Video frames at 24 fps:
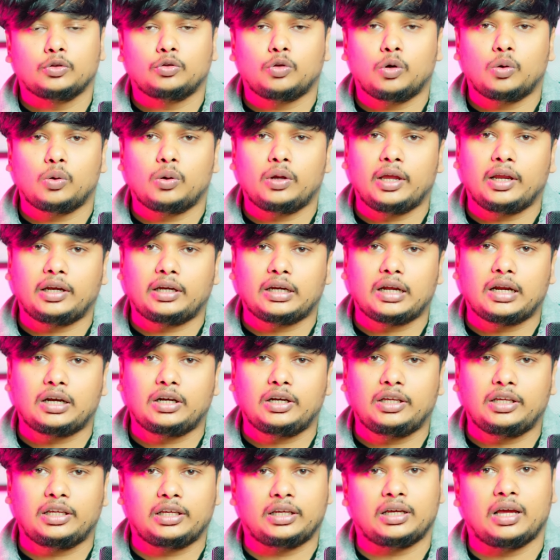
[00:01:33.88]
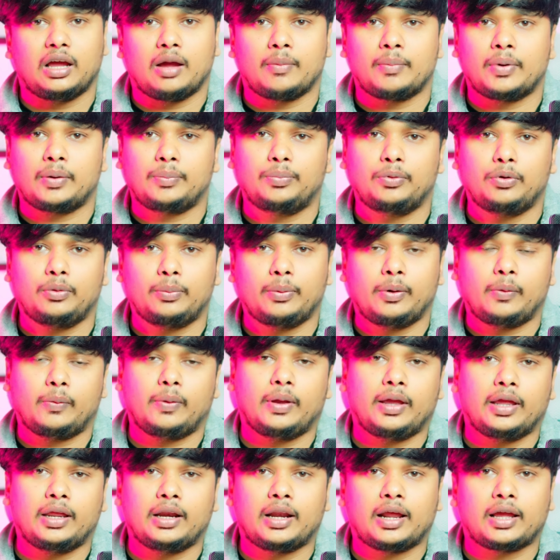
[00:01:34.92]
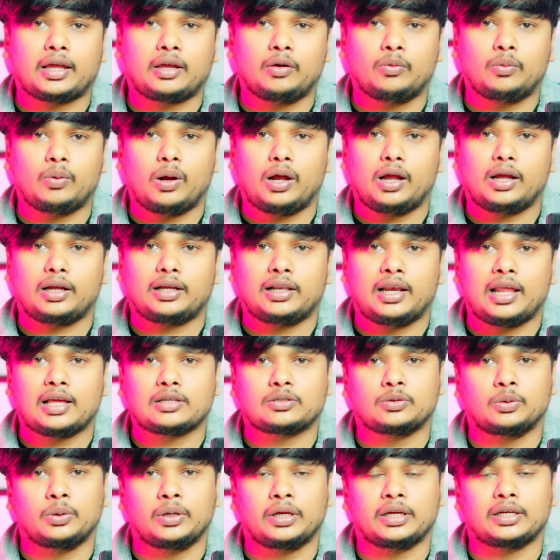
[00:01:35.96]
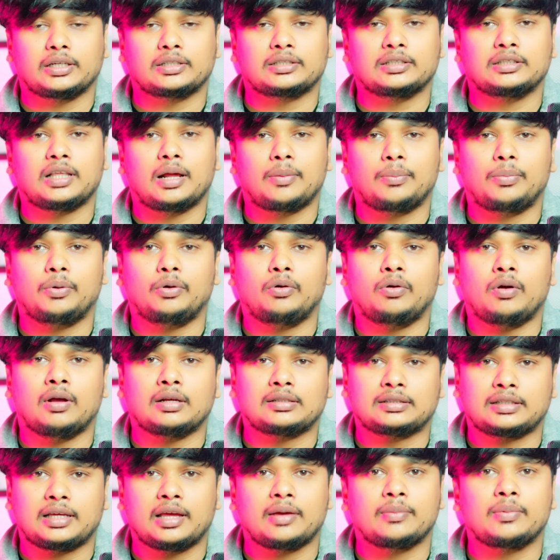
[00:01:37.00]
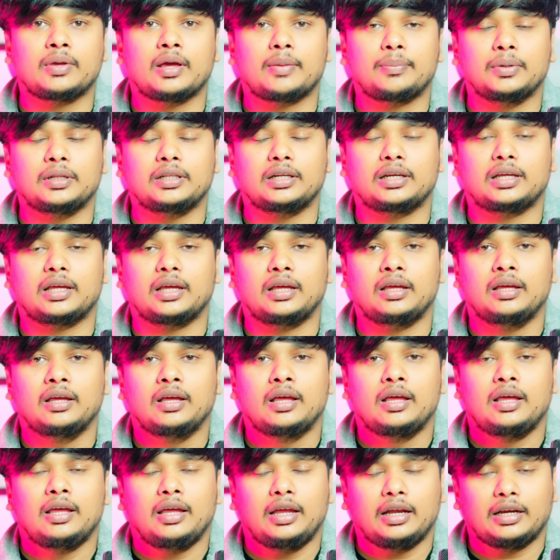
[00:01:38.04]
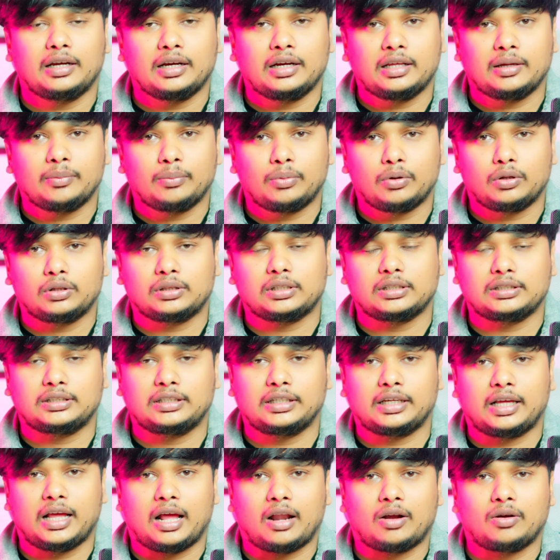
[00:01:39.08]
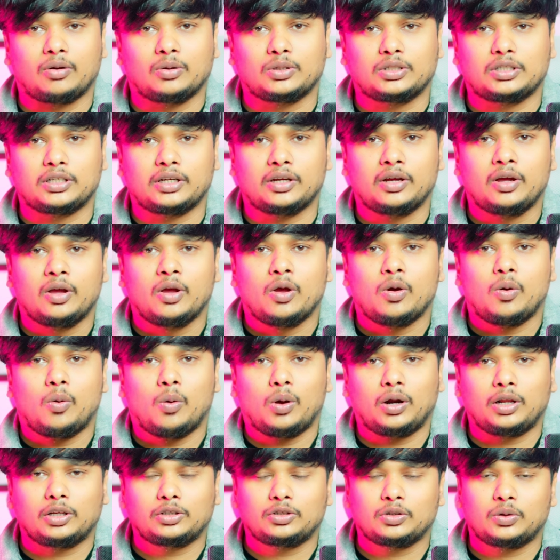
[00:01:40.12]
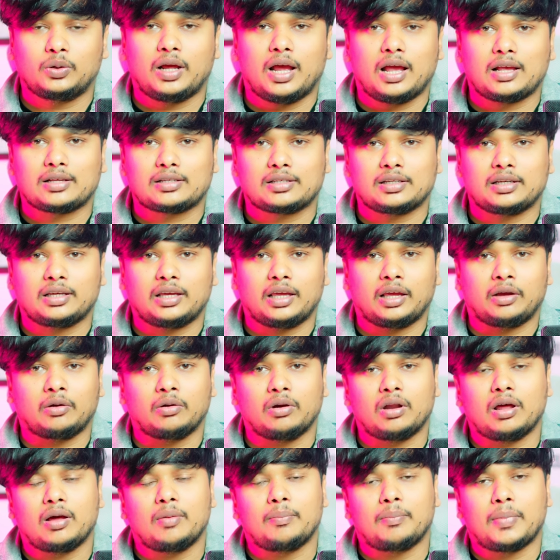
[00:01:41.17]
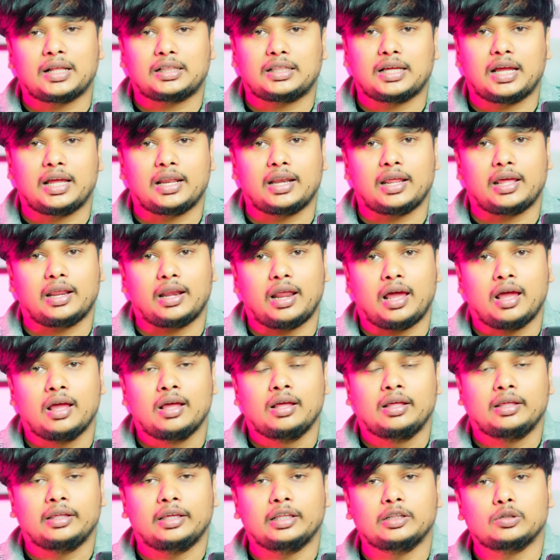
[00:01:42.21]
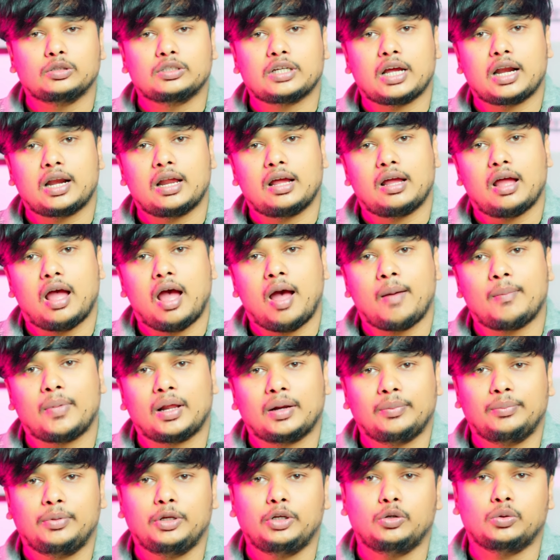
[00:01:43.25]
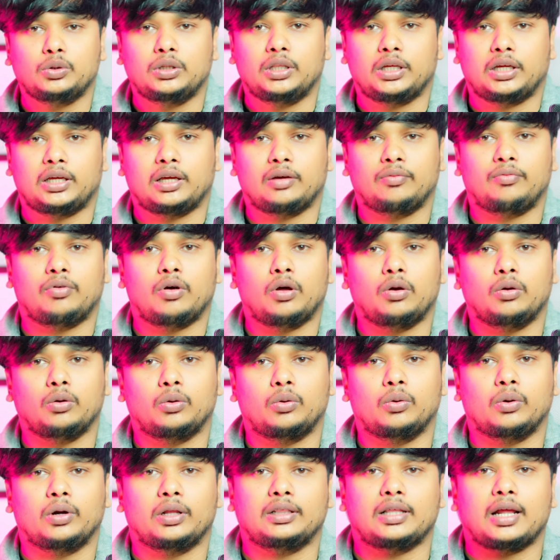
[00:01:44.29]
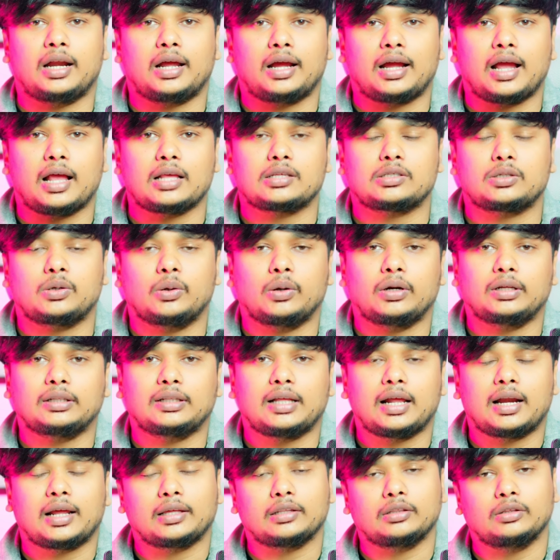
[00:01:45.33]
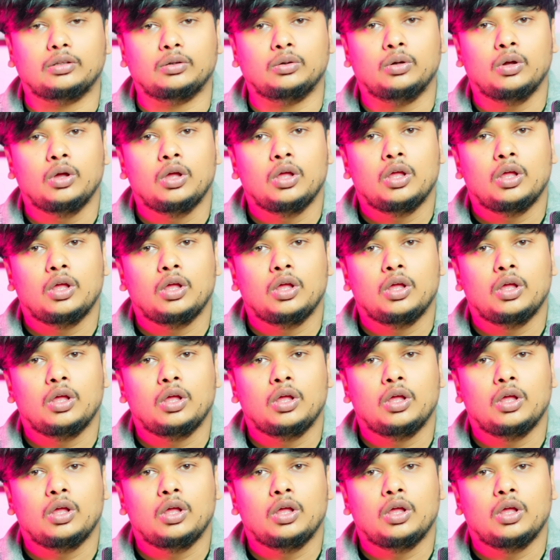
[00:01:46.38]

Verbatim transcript: তো এটা নিয়ে আমার পূর্বেও এর আগেও ক্লাস হয়ে গেছে তারপরেও আজকে আমি আপনাদেরকে এটা নিয়ে বলতেছি কারণ হচ্ছে অনেকজন আছে এগুলা মাথায় নেয় না কিন্তু যারা আমার ভিডিও দেখে ফলো করে তারা কাজ করে তারা কিন্তু